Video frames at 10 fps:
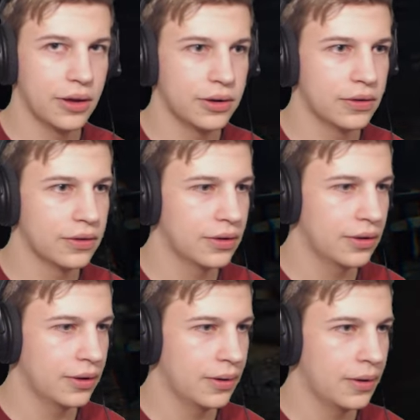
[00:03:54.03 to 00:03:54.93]
Eher nicht.
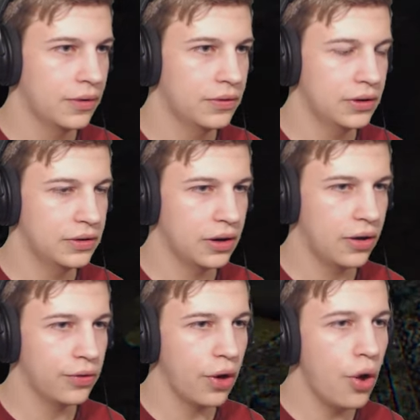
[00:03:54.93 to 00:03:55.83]
Sieht nicht danach aus.